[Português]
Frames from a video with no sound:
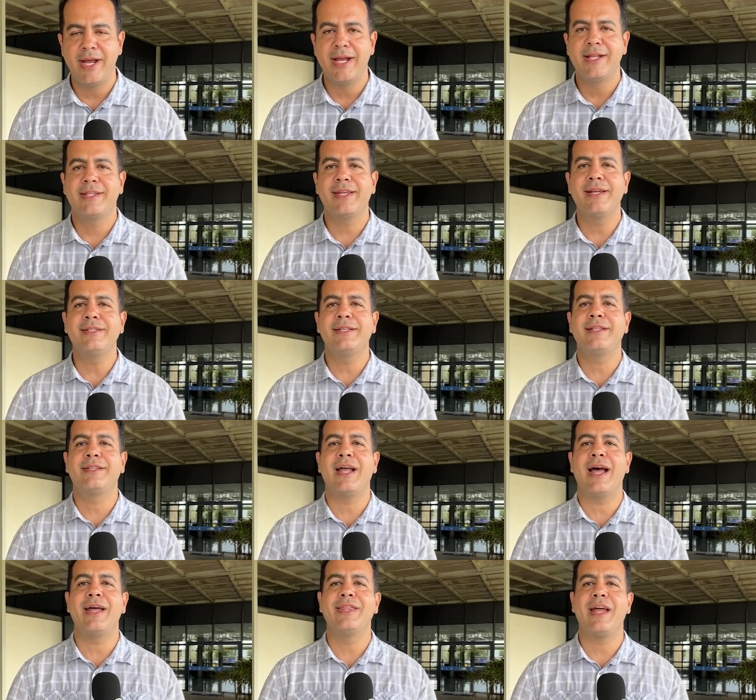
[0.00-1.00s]

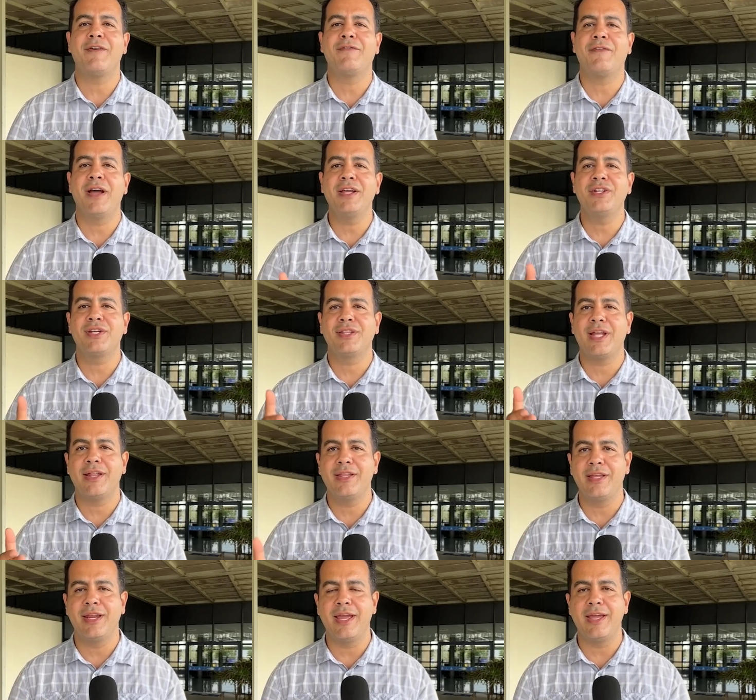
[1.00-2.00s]
transitar na faixa da
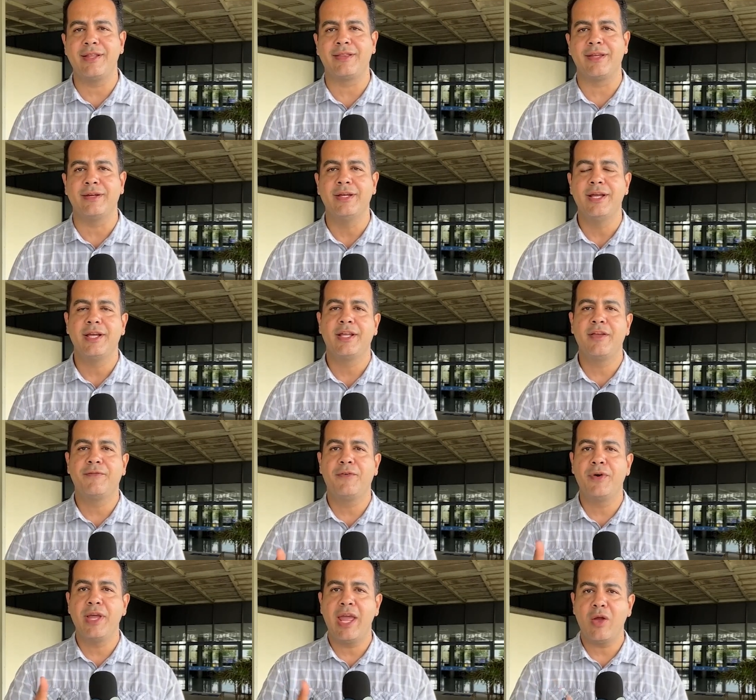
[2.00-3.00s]
direita, que
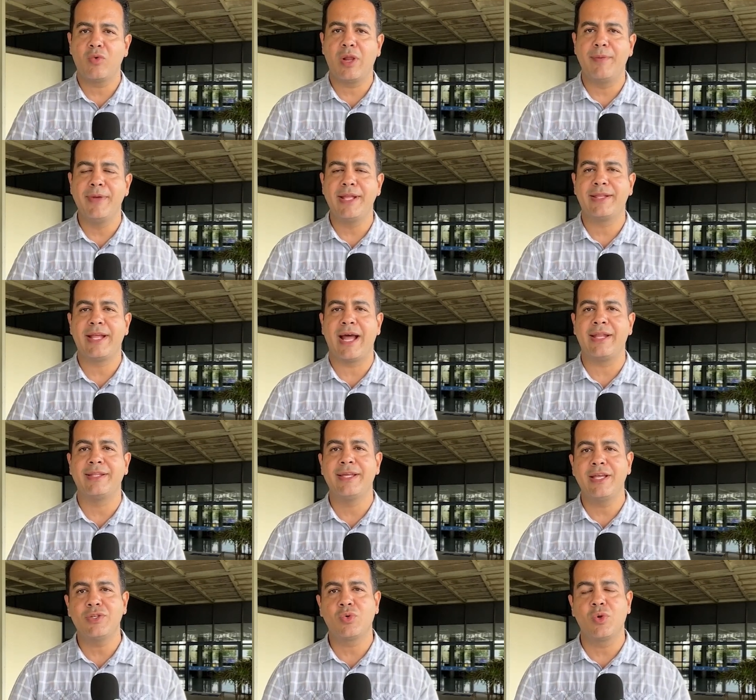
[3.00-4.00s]
foi regulamentada e
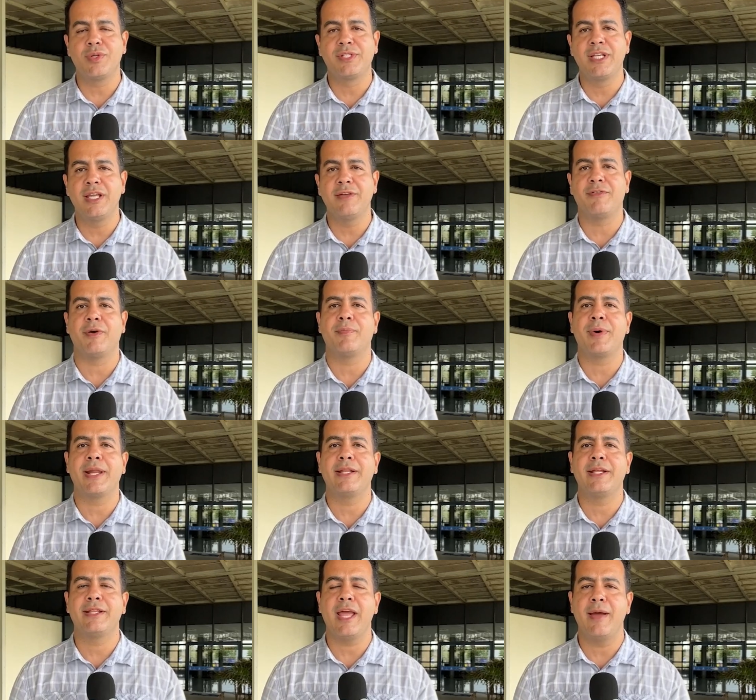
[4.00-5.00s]
exclusiva para
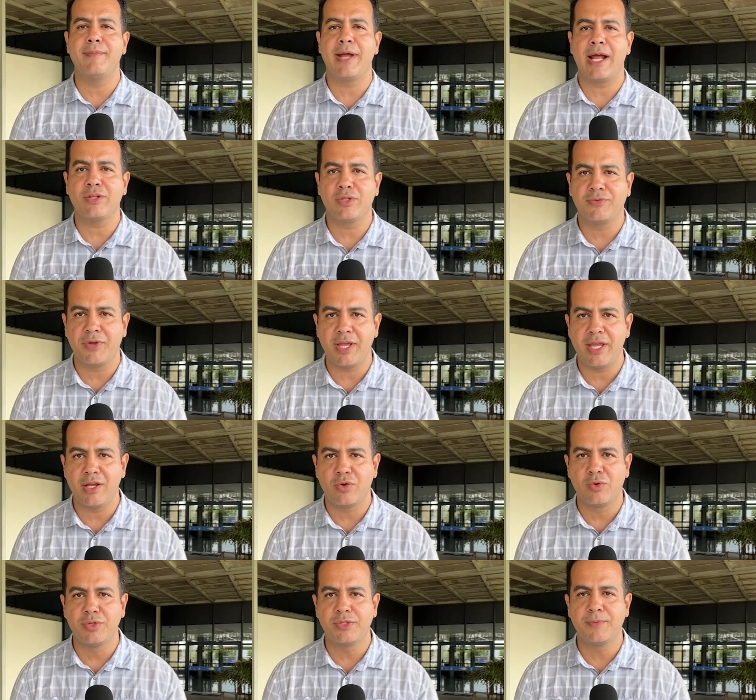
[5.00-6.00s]
determinados
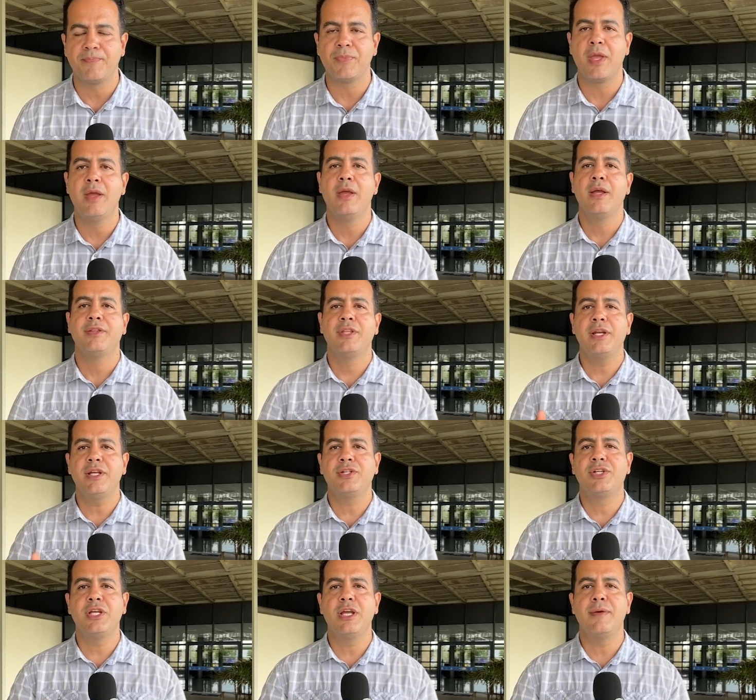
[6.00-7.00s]
veículos,
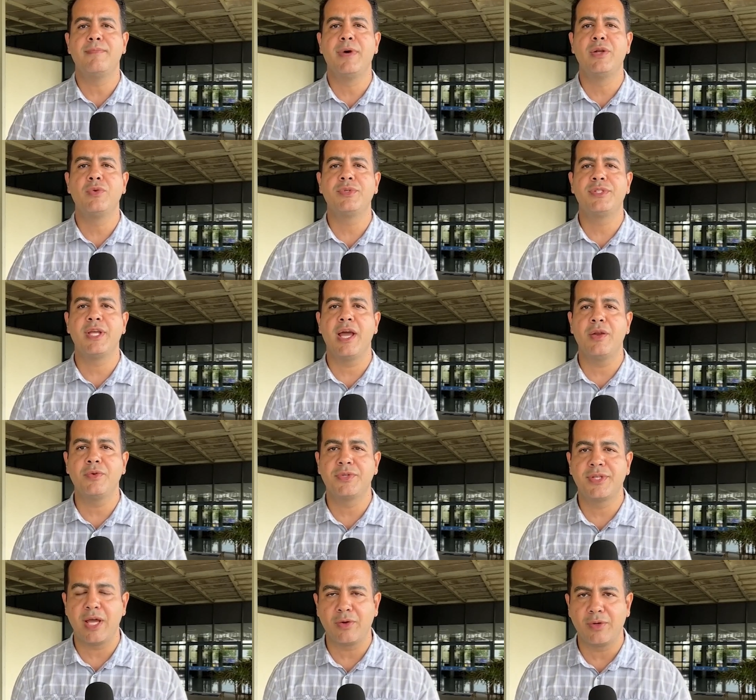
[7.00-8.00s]
dirigir manuseando o
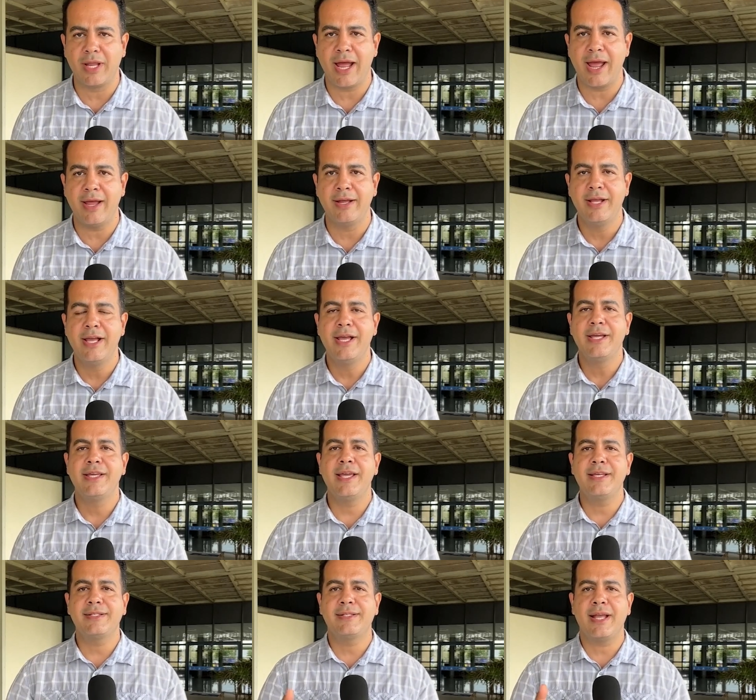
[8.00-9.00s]
celular e
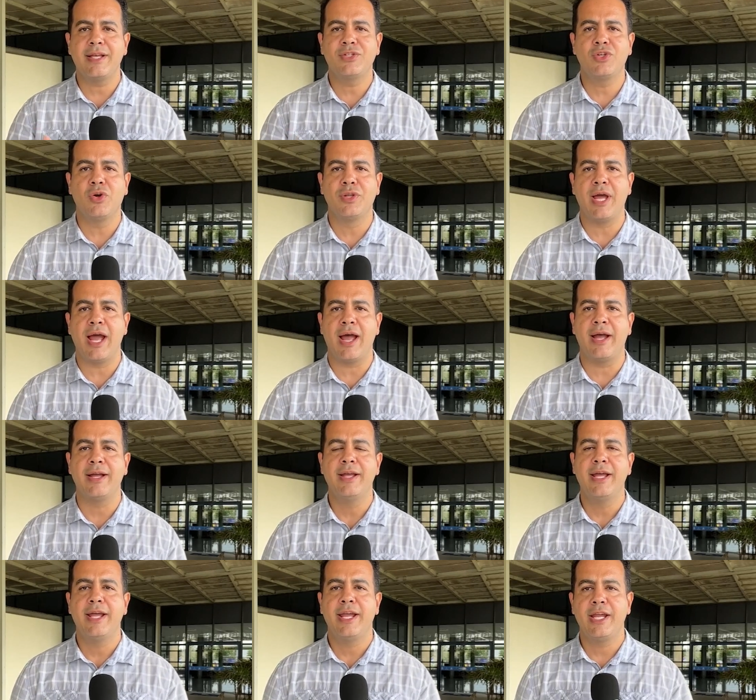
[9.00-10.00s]
estacionar
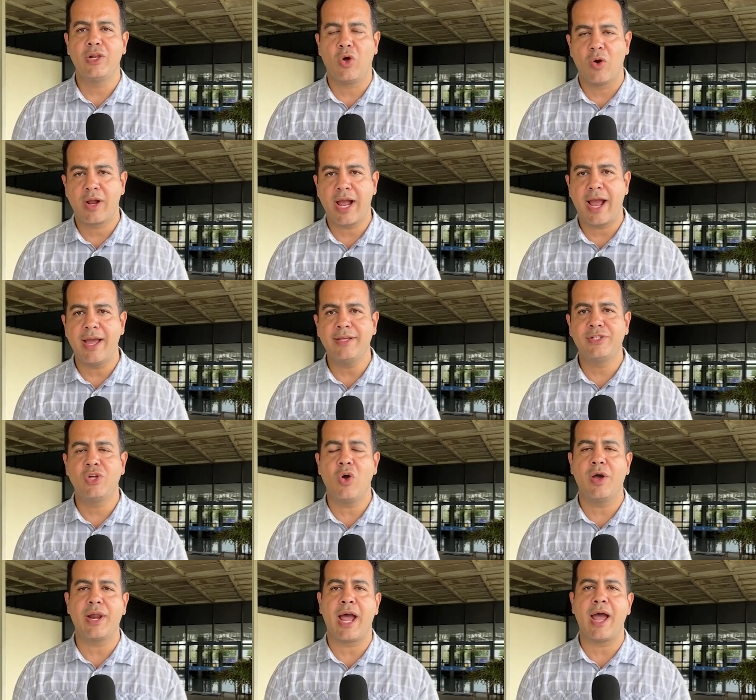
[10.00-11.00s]
em locais e
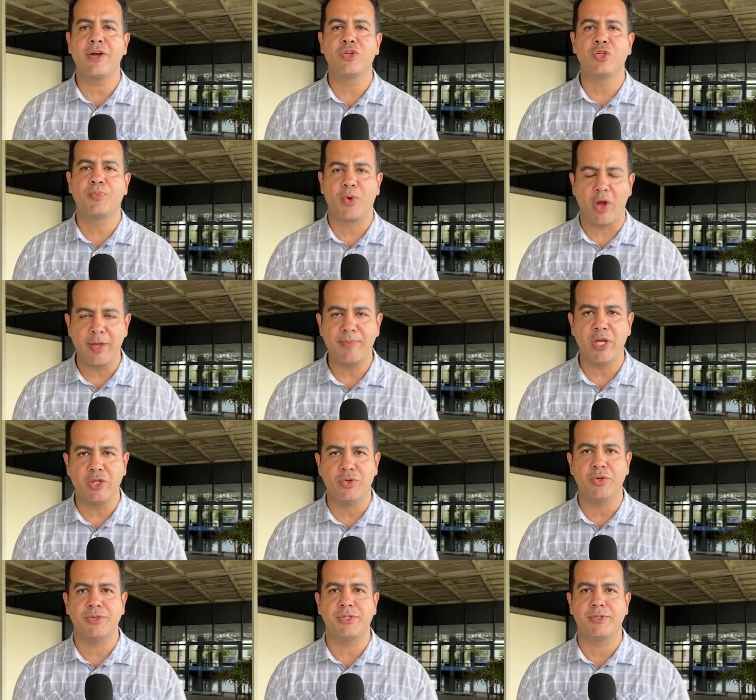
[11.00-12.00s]
horários
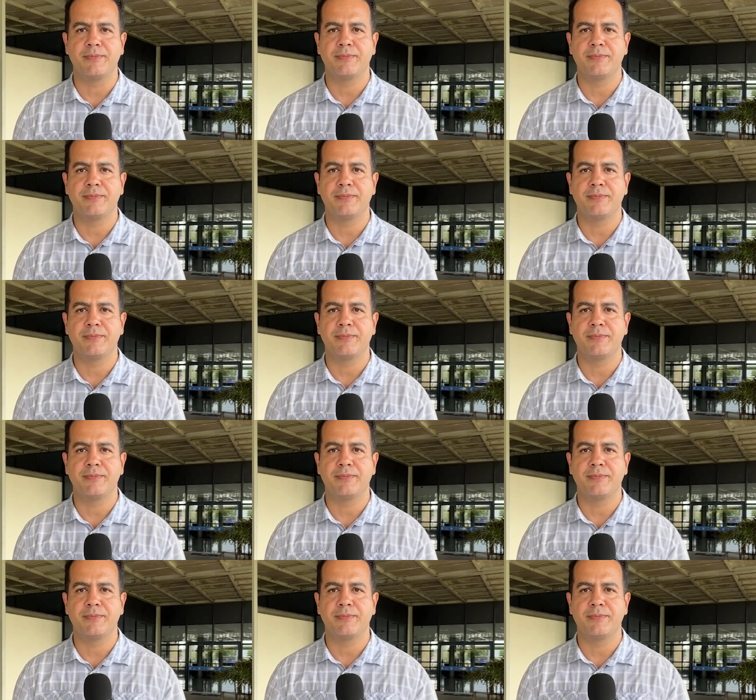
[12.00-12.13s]
proibidos.